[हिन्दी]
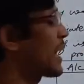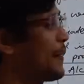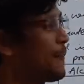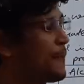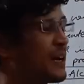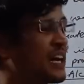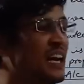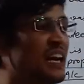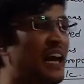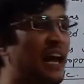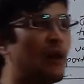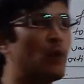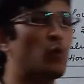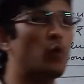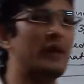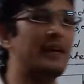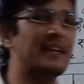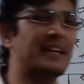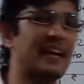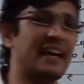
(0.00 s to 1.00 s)
कैपिटल
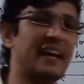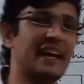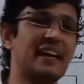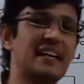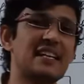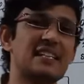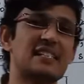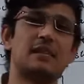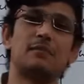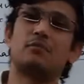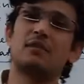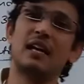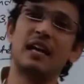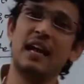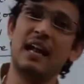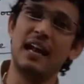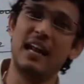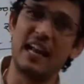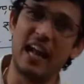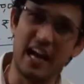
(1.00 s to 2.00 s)
कैलकुलेट करेंगे ये सबसे
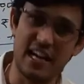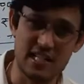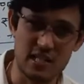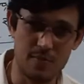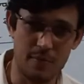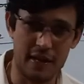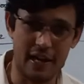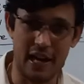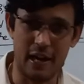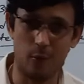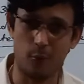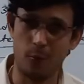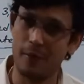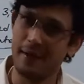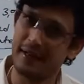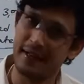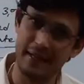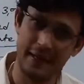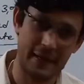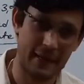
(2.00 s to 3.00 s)
लास्ट में कैलकुलेट
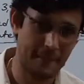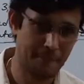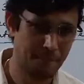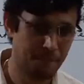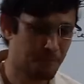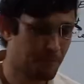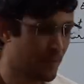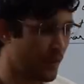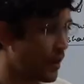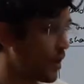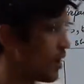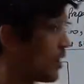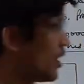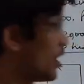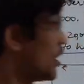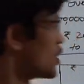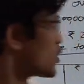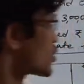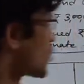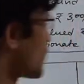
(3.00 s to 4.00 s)
सो